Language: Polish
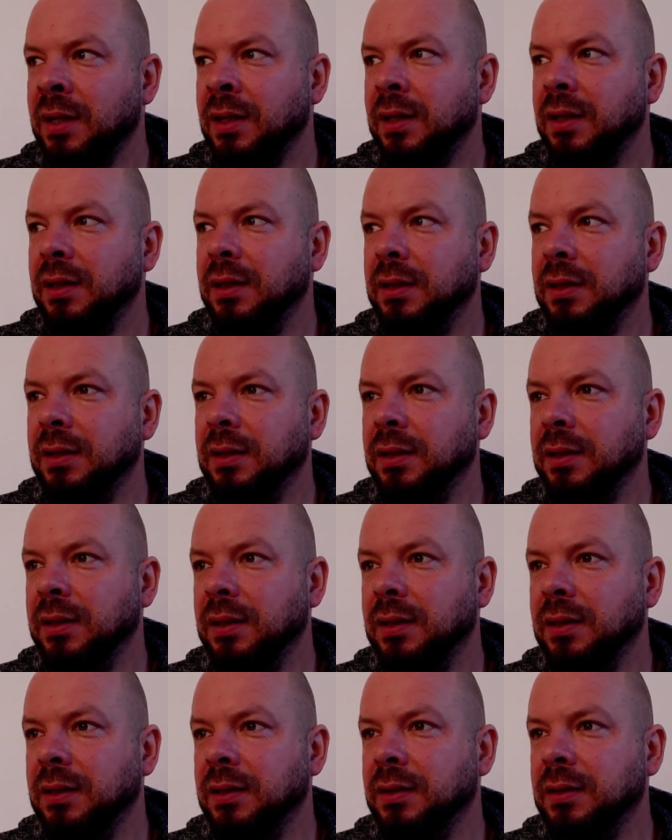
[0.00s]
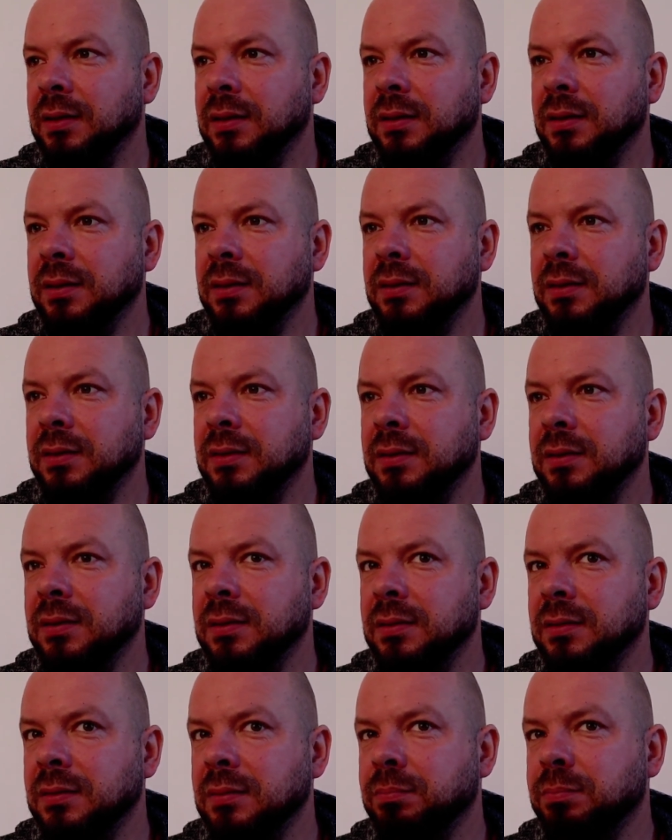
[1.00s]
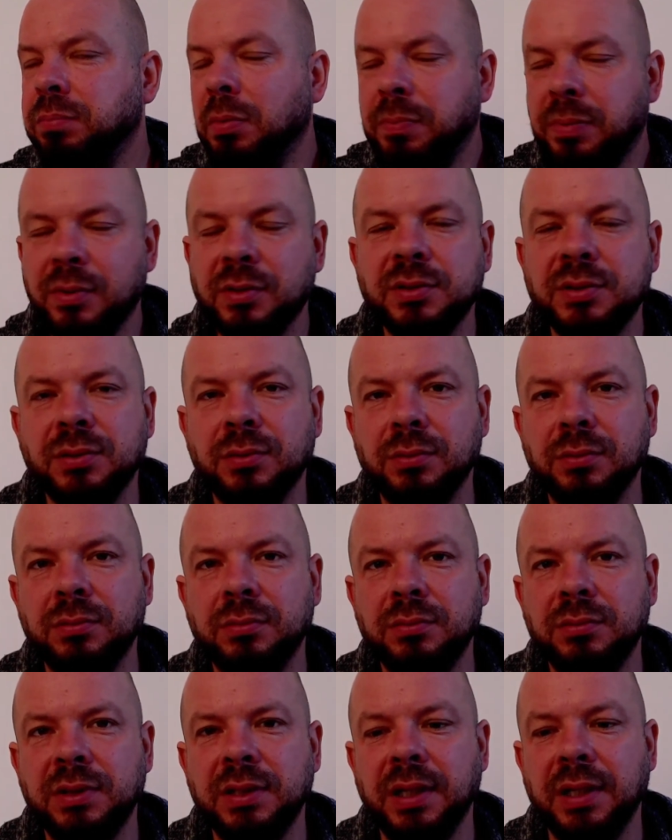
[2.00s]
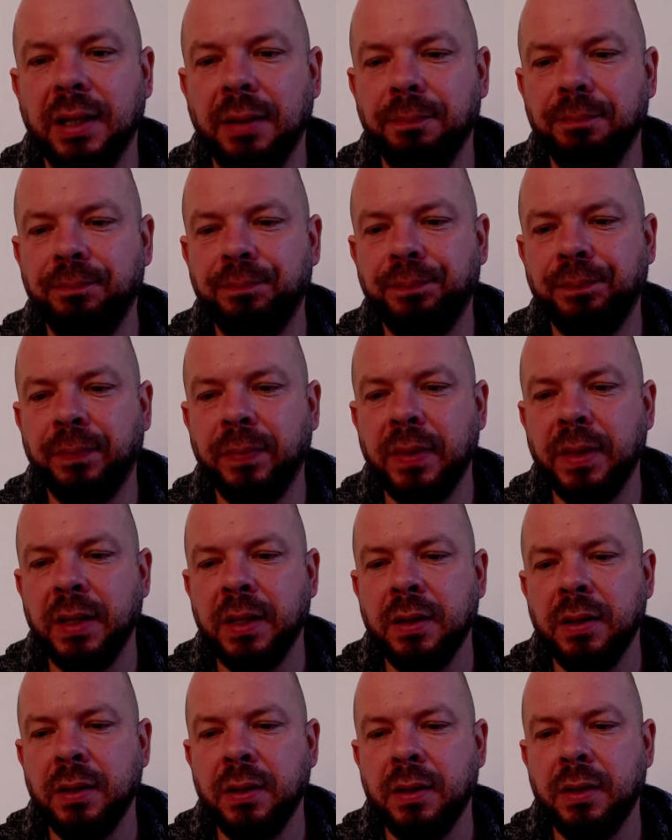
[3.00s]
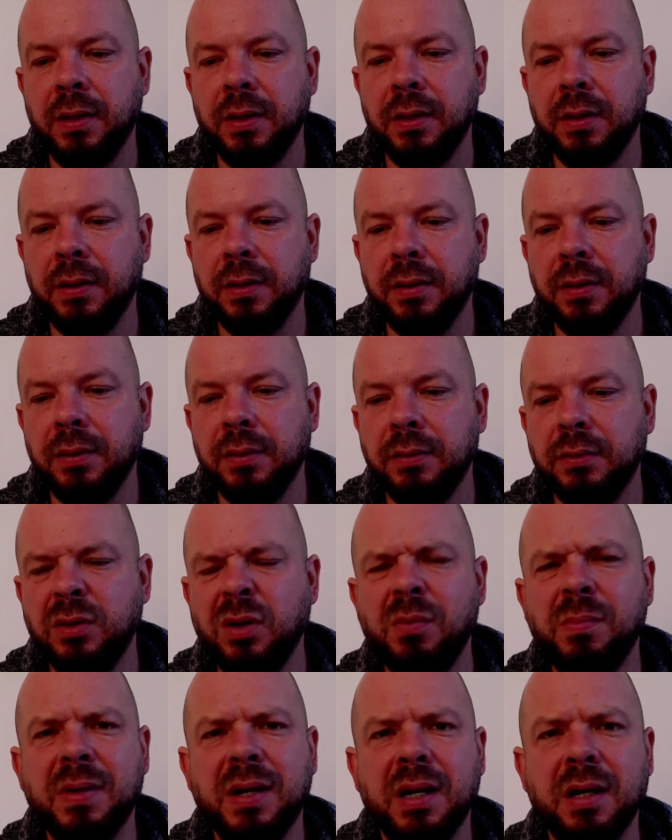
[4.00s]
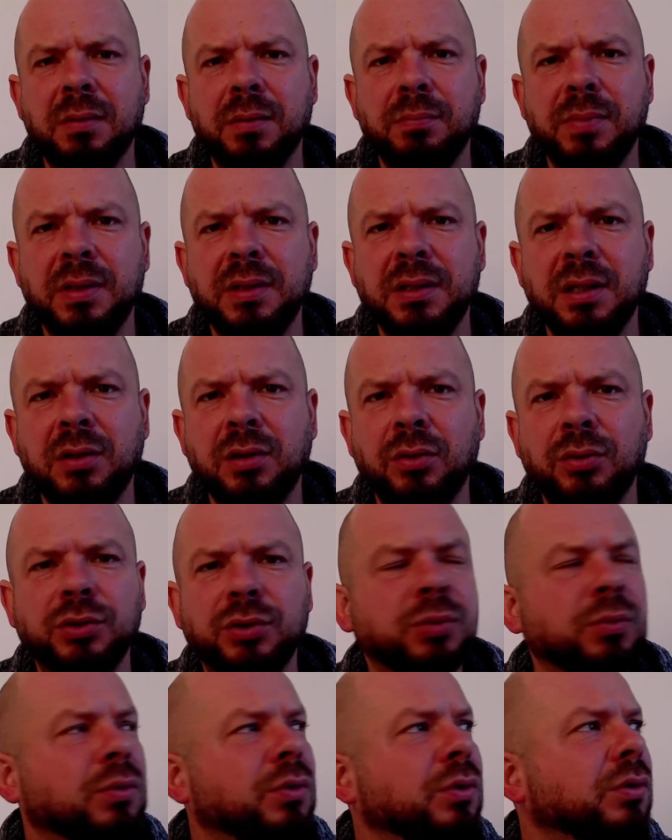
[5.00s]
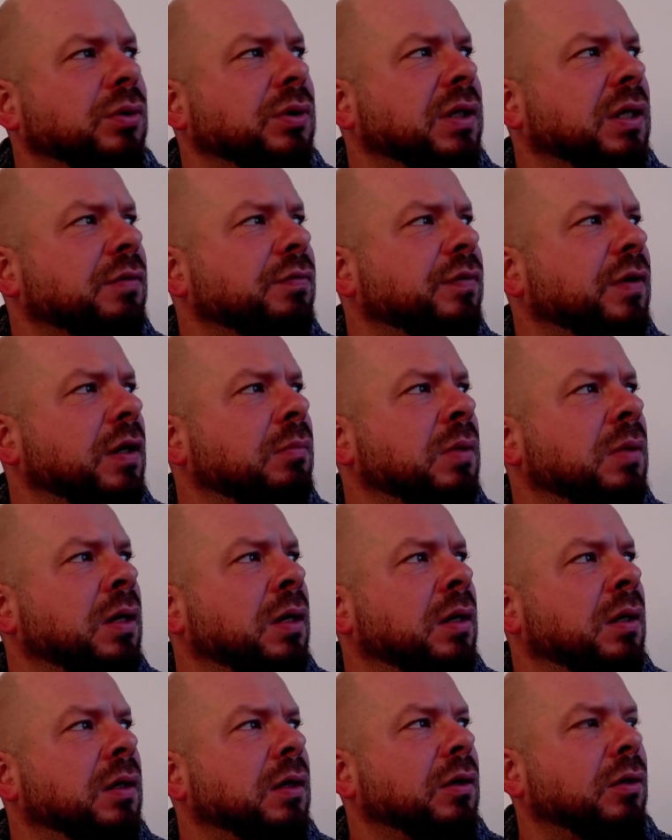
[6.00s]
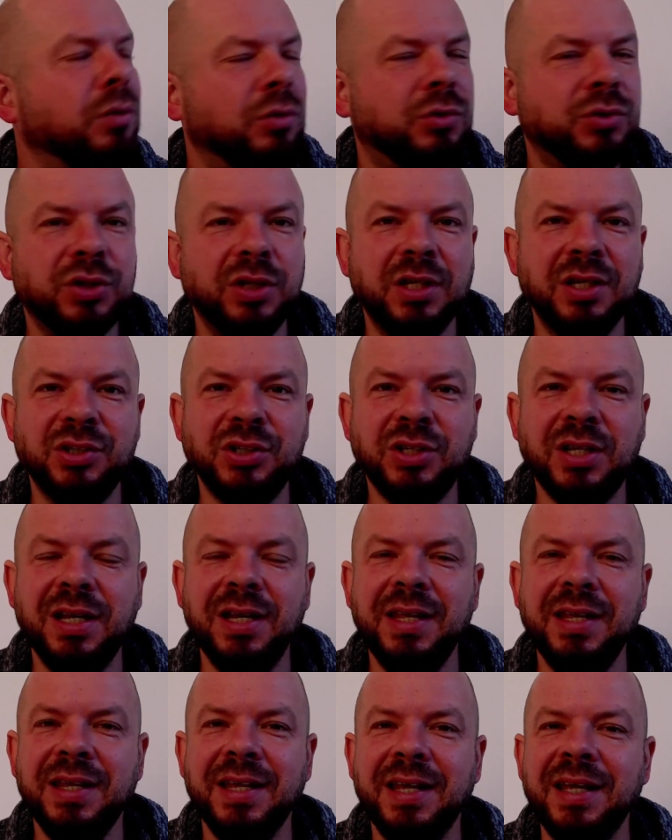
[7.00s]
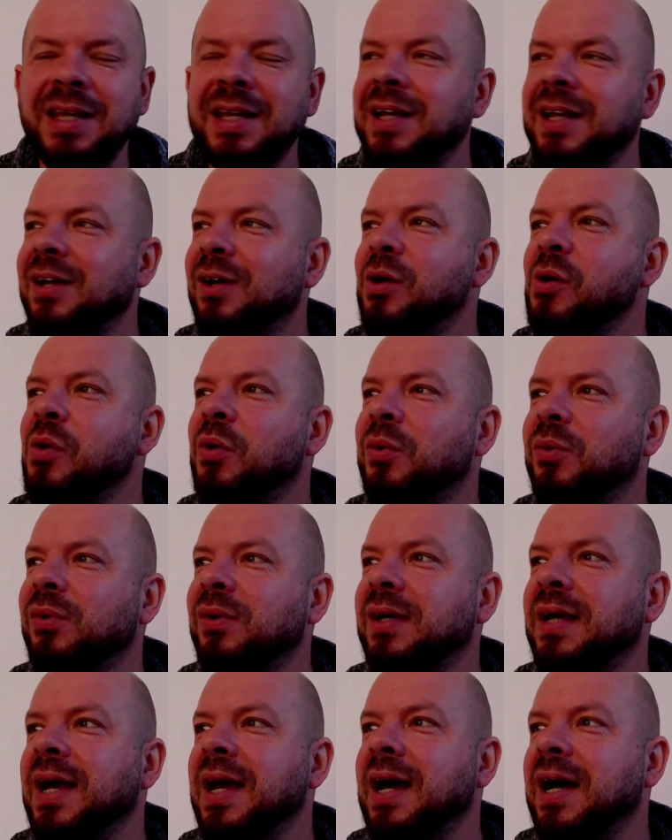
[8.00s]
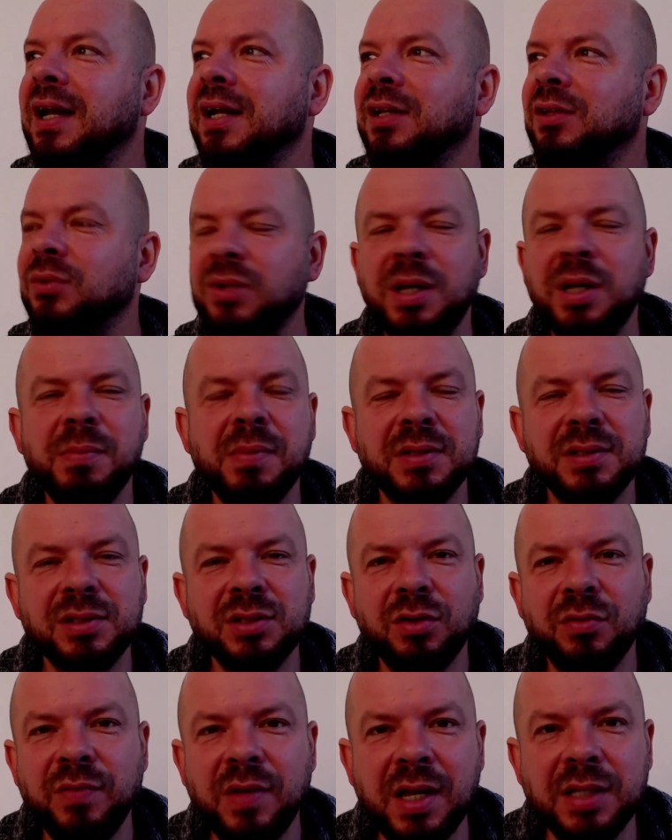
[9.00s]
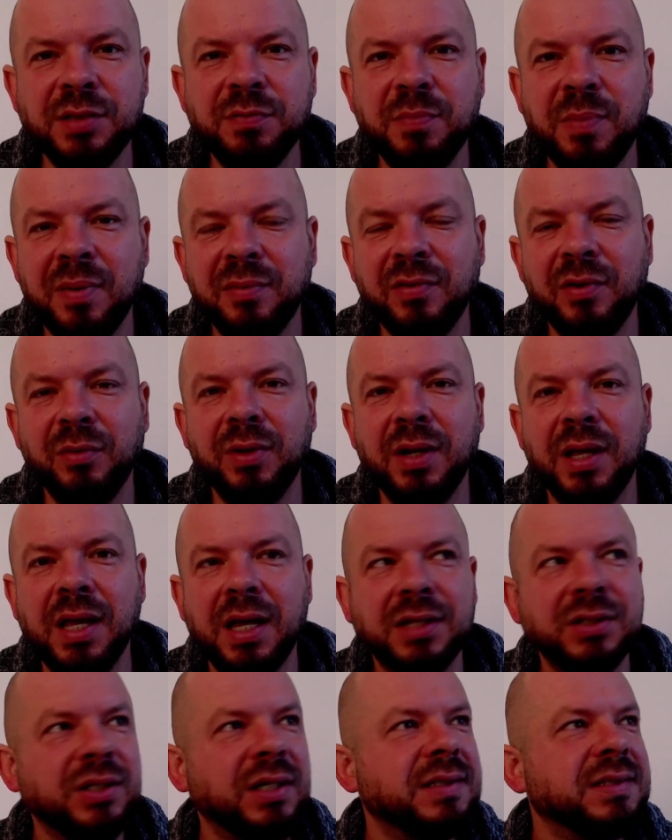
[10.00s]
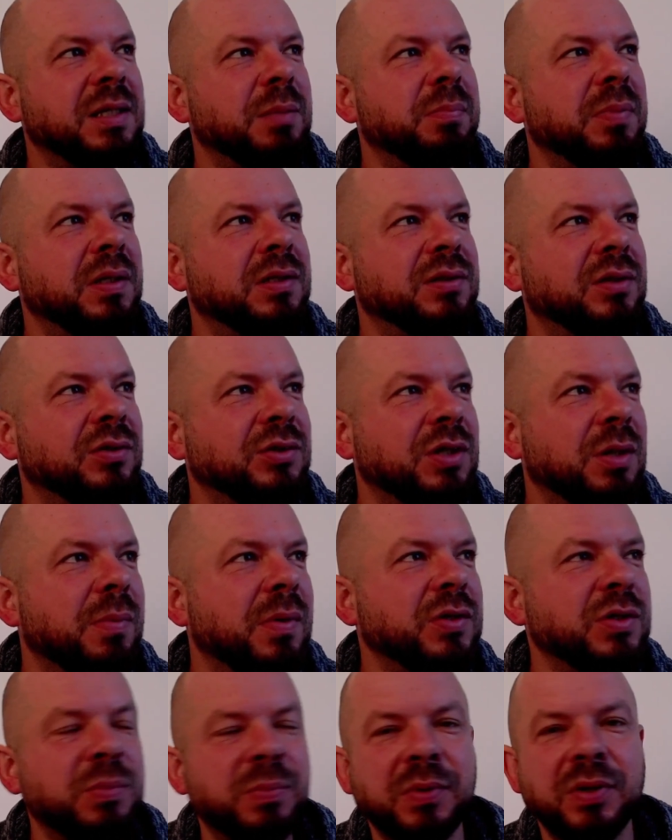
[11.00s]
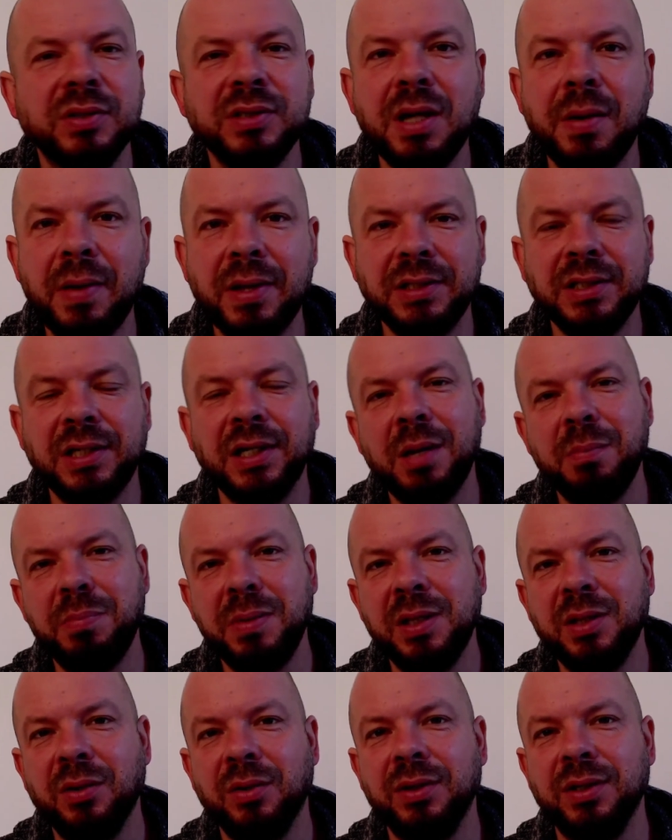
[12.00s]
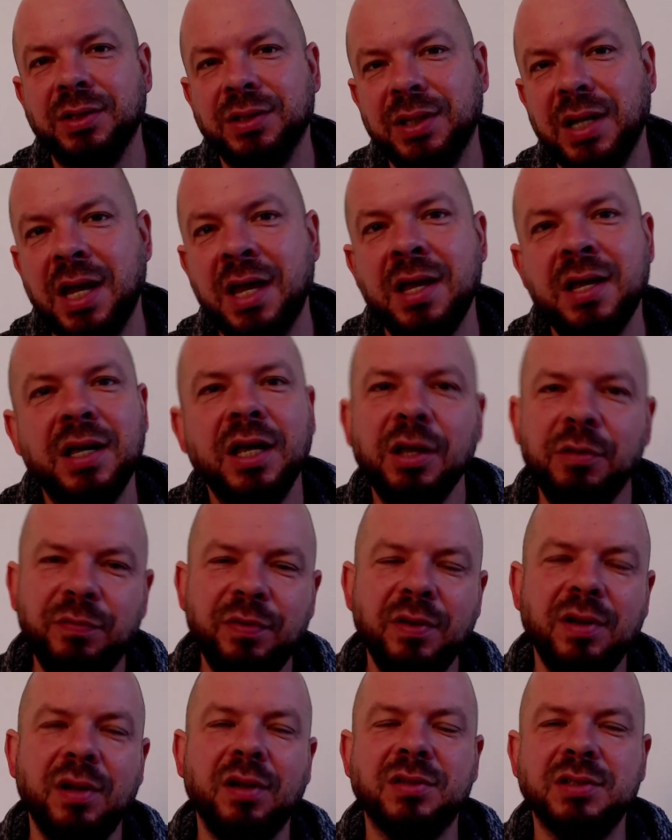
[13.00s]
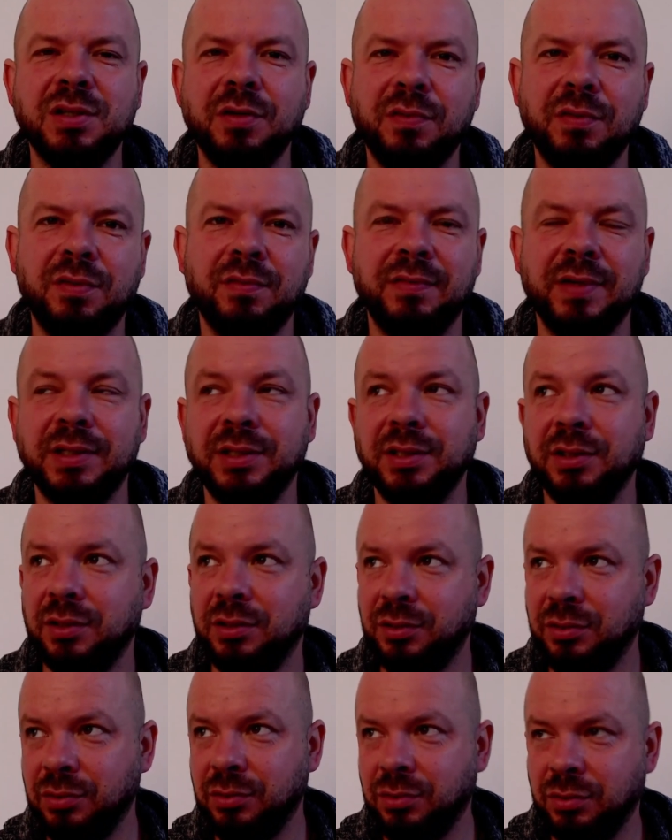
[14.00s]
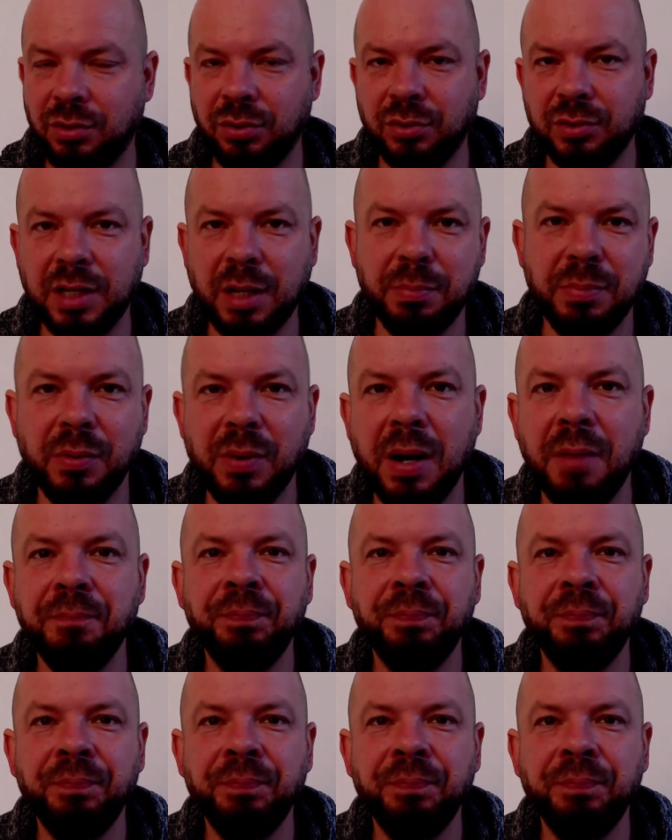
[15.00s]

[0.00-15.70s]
Yy, po prostu tyle. Yy, dobra, będę kończył. Krótki film, krótszy niż kliny ogólnie, ale tu nie ma co wijać w bawełnę. Jak się chce pić, to trzeba szybko działać, a nie pitolić nie? i filozofować. Krótka piła.